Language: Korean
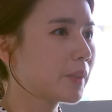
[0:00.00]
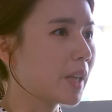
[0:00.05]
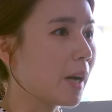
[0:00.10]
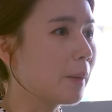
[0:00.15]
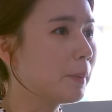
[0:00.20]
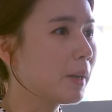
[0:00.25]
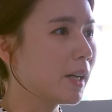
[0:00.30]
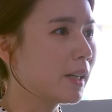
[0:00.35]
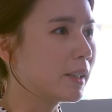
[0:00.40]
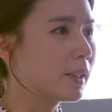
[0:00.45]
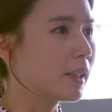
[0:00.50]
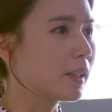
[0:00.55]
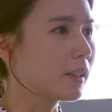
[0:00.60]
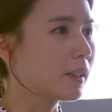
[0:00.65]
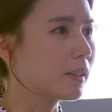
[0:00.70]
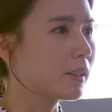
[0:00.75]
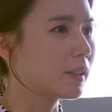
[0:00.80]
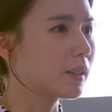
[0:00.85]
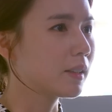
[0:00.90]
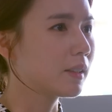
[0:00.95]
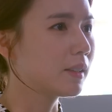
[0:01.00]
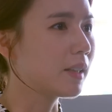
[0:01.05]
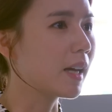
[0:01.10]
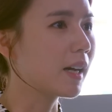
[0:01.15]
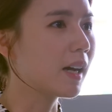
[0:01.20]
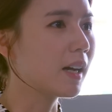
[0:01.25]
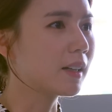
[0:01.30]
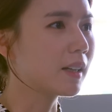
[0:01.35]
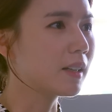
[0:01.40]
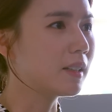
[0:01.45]
다만
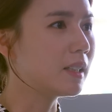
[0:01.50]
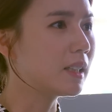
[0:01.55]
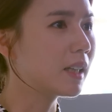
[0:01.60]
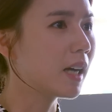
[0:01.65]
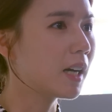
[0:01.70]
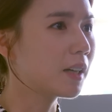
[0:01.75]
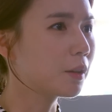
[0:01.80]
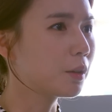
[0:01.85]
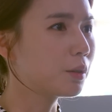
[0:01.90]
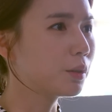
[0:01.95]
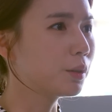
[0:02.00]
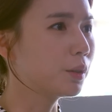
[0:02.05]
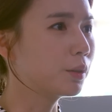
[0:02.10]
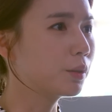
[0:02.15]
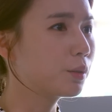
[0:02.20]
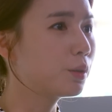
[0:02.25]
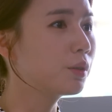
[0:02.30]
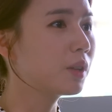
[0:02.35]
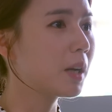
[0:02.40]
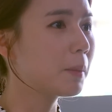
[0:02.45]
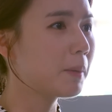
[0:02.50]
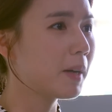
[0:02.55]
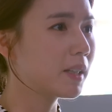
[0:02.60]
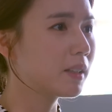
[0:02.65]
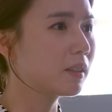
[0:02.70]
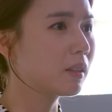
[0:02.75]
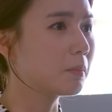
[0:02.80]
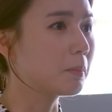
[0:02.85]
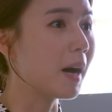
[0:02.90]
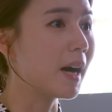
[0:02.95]
내가 한 게 네가 한 걸로
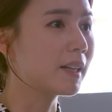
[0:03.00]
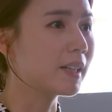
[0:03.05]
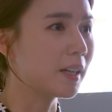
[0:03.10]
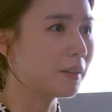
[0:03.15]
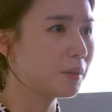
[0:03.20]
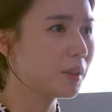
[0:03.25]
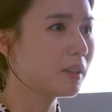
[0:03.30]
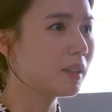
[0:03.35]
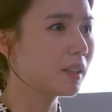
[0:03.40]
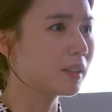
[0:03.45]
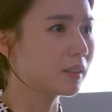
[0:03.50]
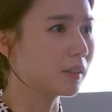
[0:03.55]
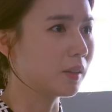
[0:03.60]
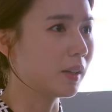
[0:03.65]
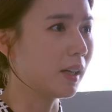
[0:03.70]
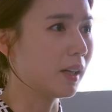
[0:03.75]
둔갑하는 건 말이 안 된다는